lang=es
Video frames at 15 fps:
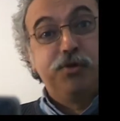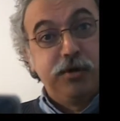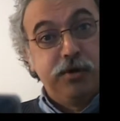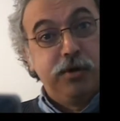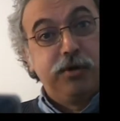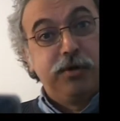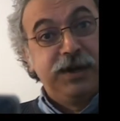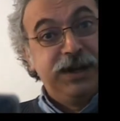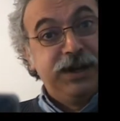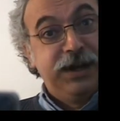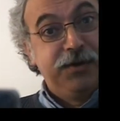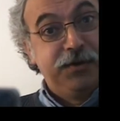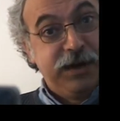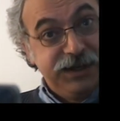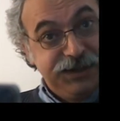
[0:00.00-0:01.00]
todos los
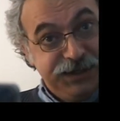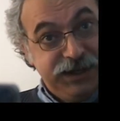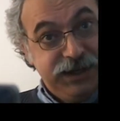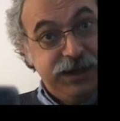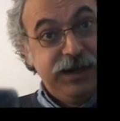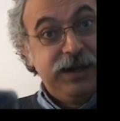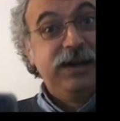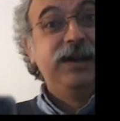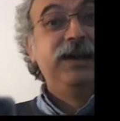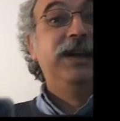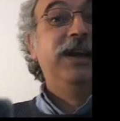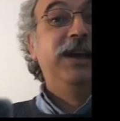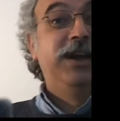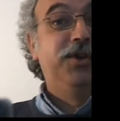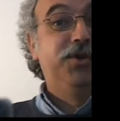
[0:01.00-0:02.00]
enanos allí
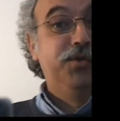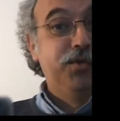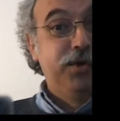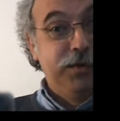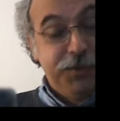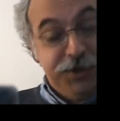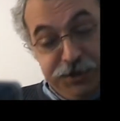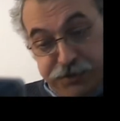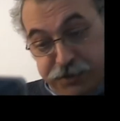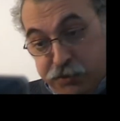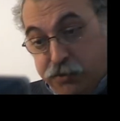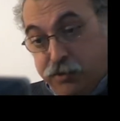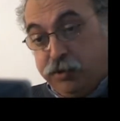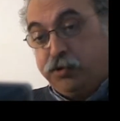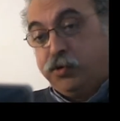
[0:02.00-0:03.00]
estuvo el ministro de
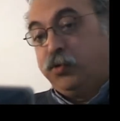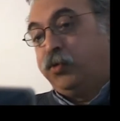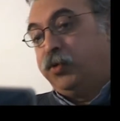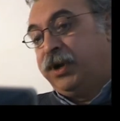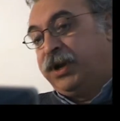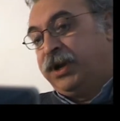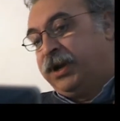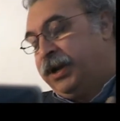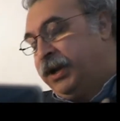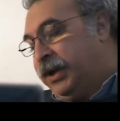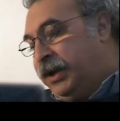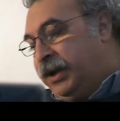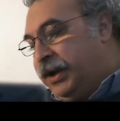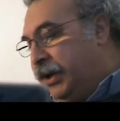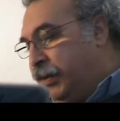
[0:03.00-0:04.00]
Cultura,
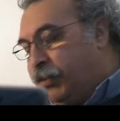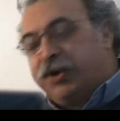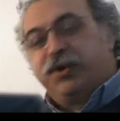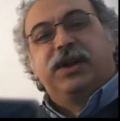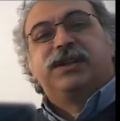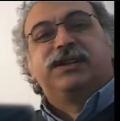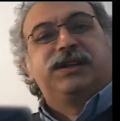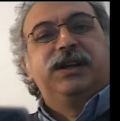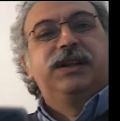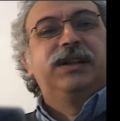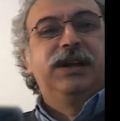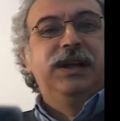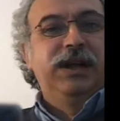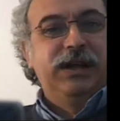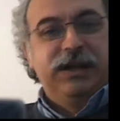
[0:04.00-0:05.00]
eh, bueno,
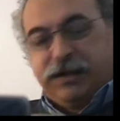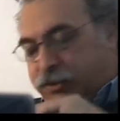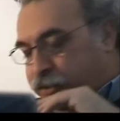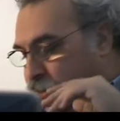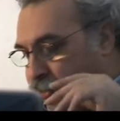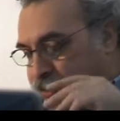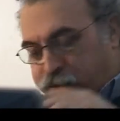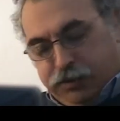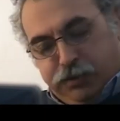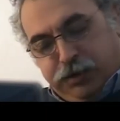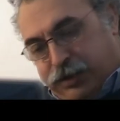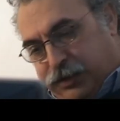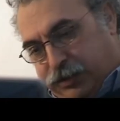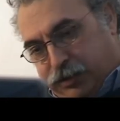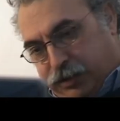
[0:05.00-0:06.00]
etcétera, todo,
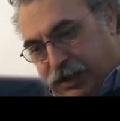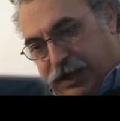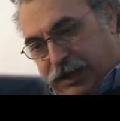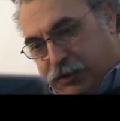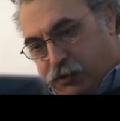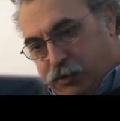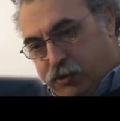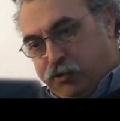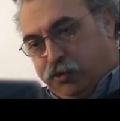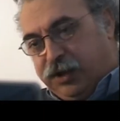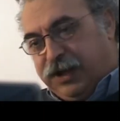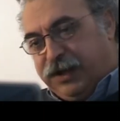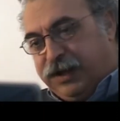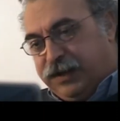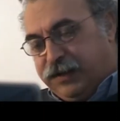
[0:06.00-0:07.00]
todo, toda la
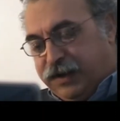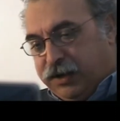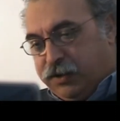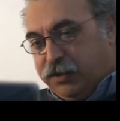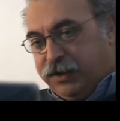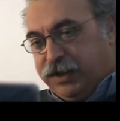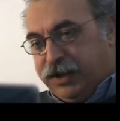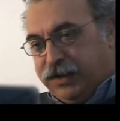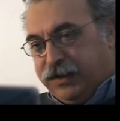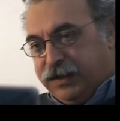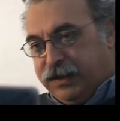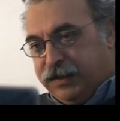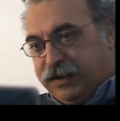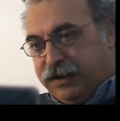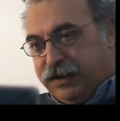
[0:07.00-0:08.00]
cultura
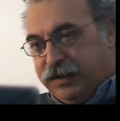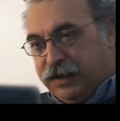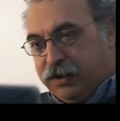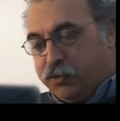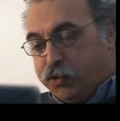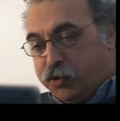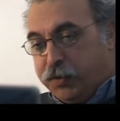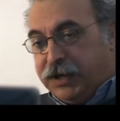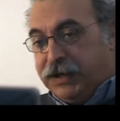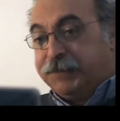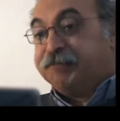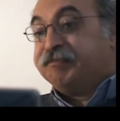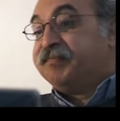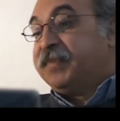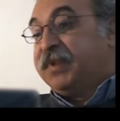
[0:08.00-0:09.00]
de, Cuba,
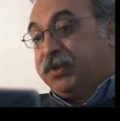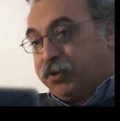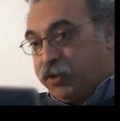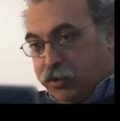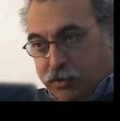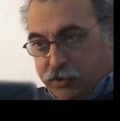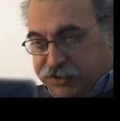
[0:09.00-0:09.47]
todos